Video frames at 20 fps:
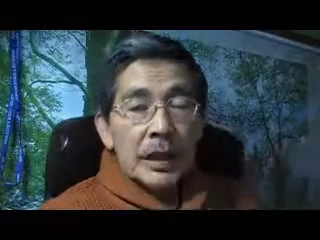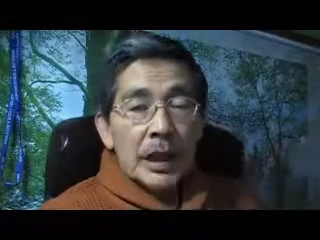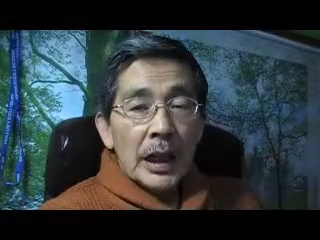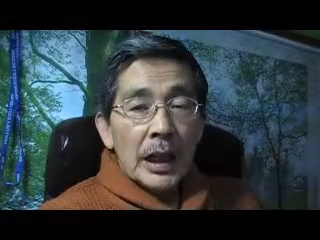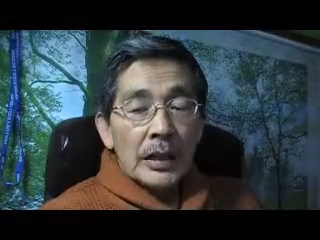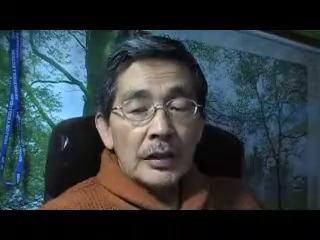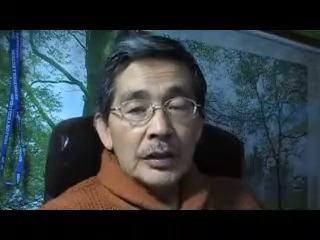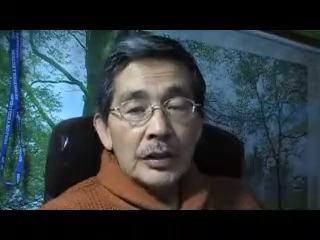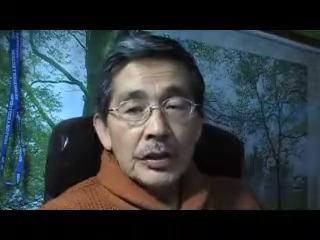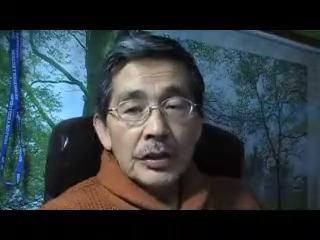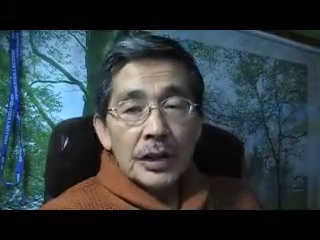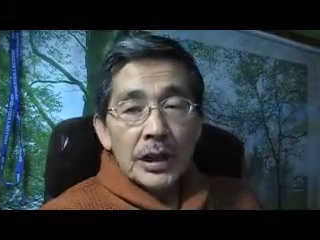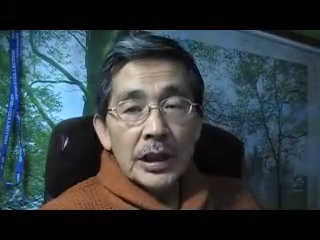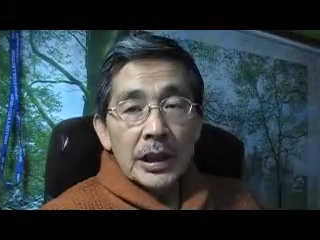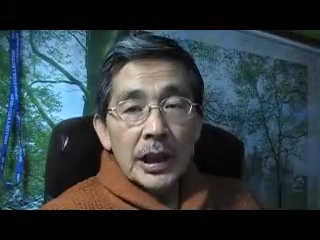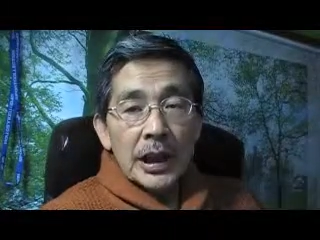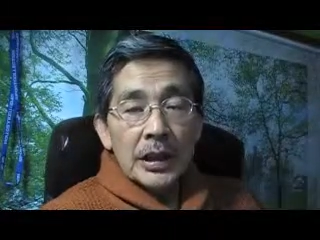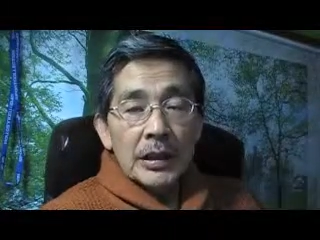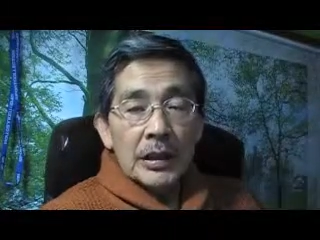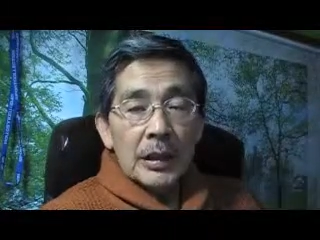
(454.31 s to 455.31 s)
発露で
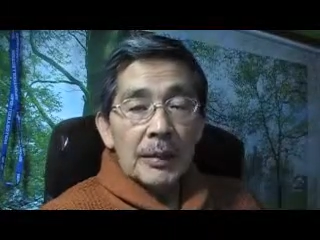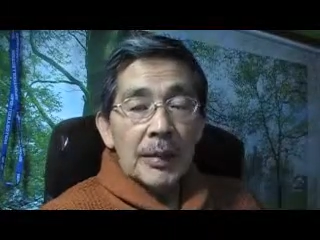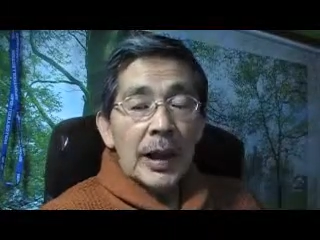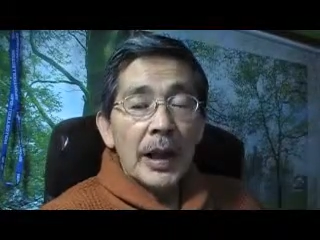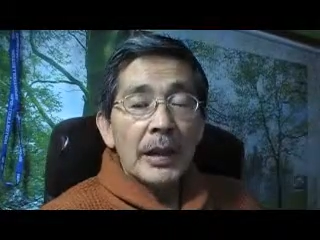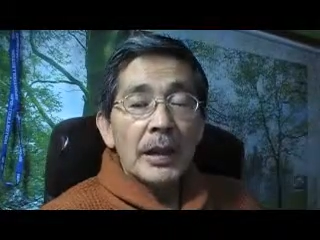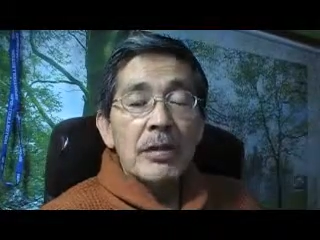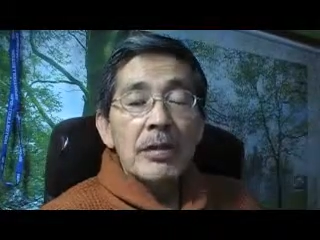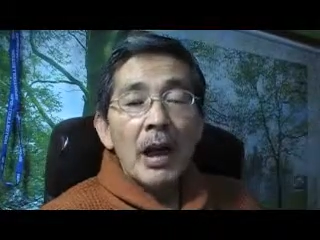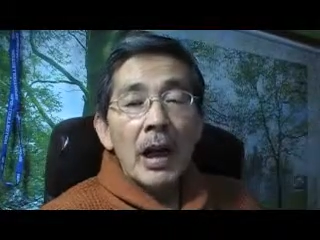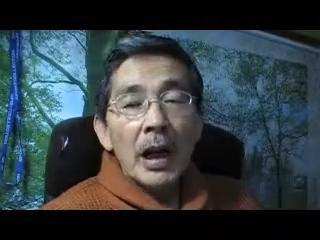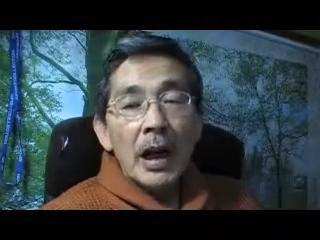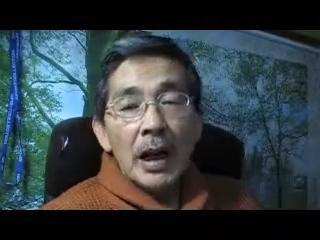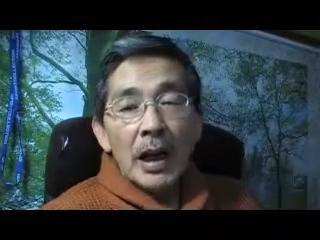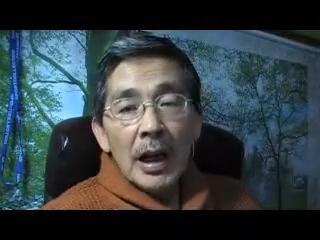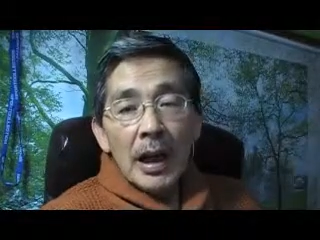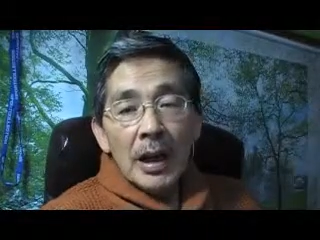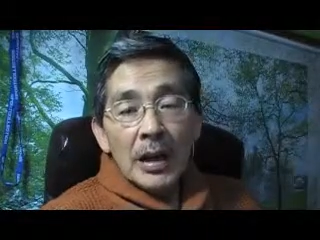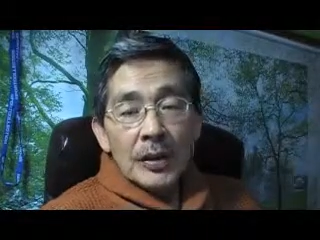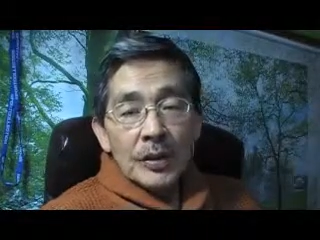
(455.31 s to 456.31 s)
きなかった場合に
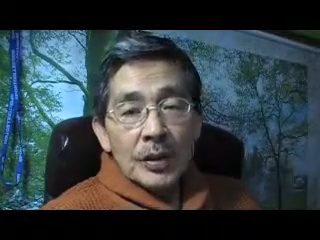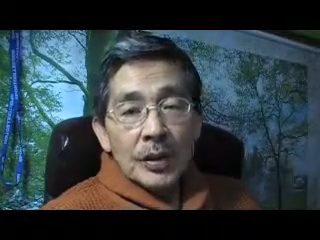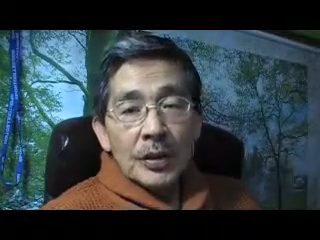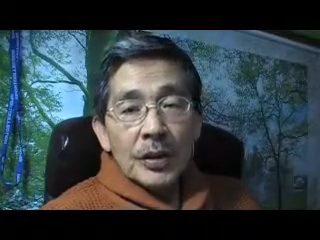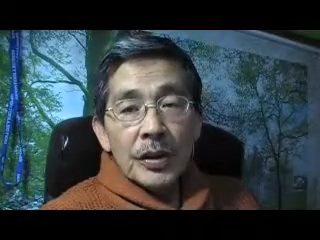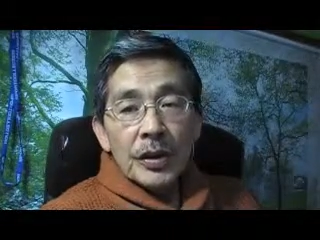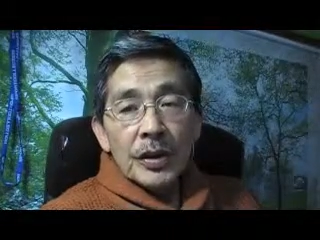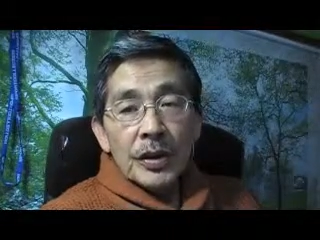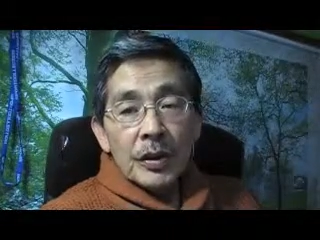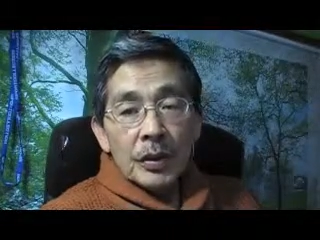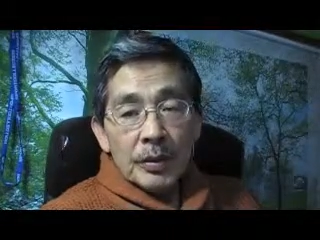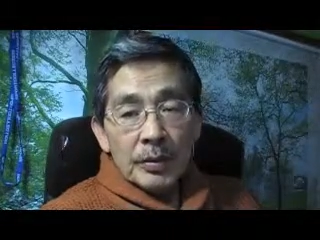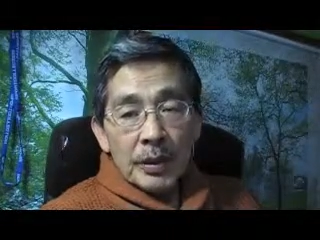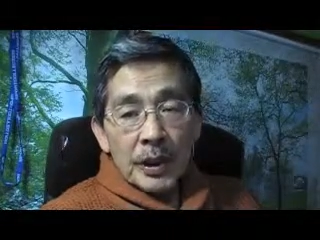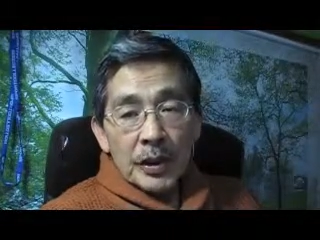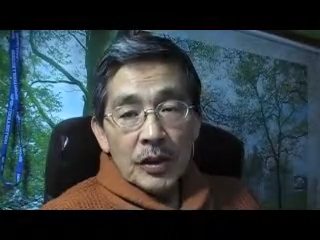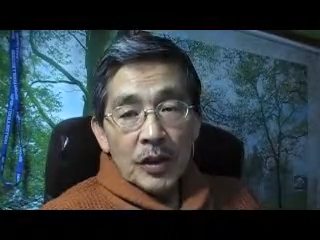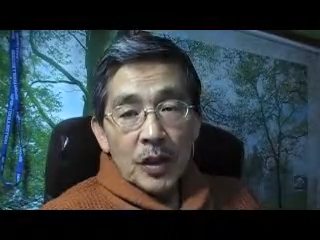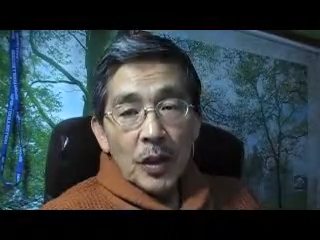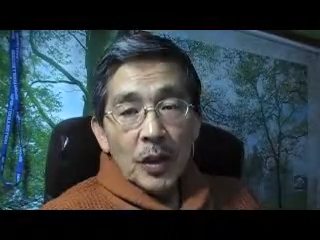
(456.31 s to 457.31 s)
は、それぞれにこの
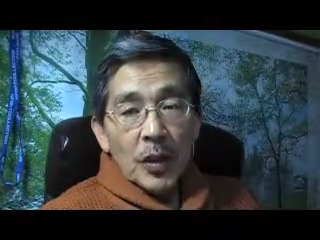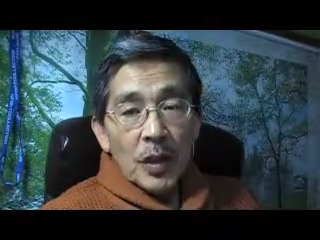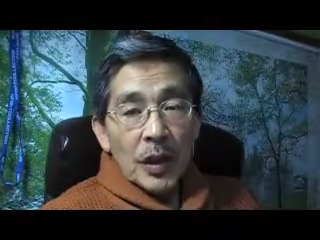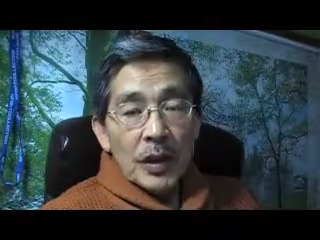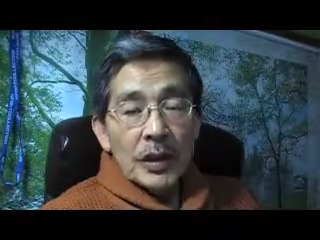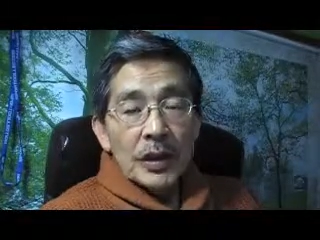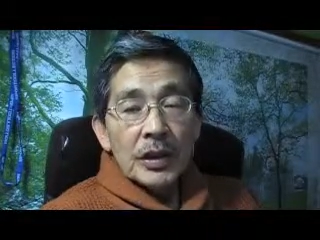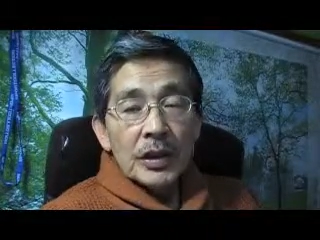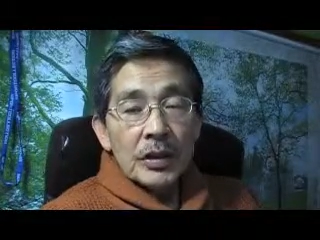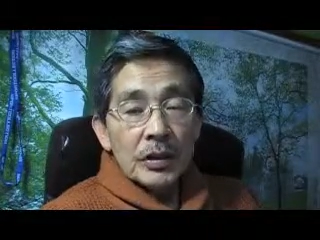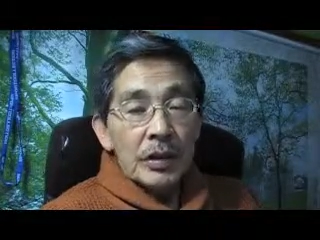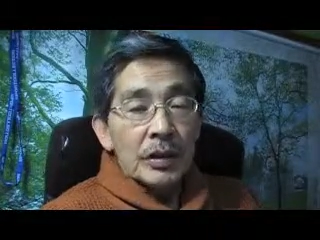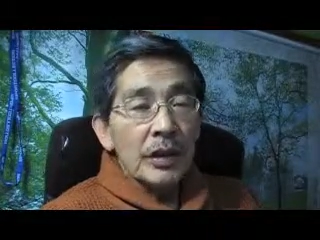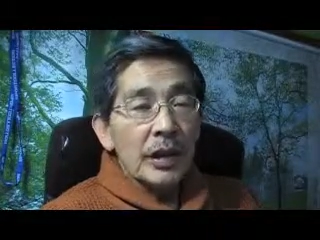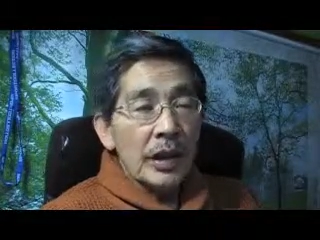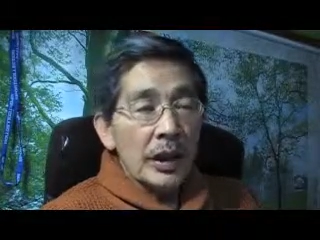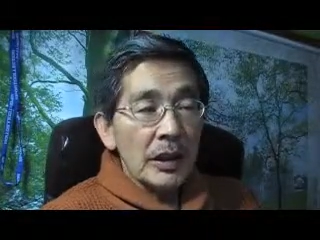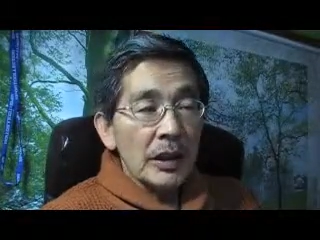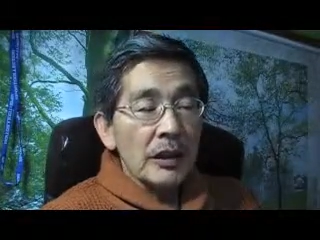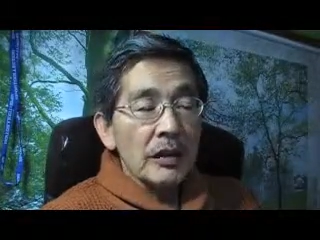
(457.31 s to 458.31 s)
まあ症状が出てくる
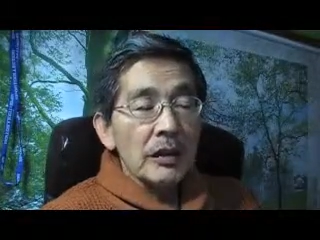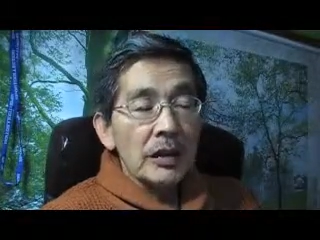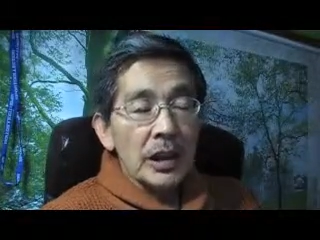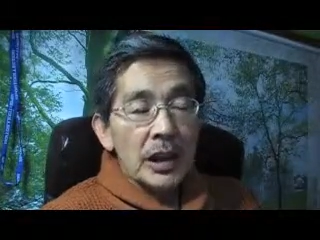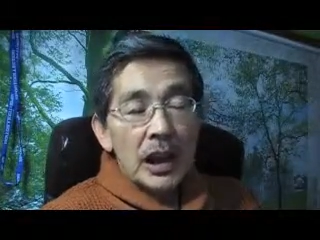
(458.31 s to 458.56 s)
というわけです。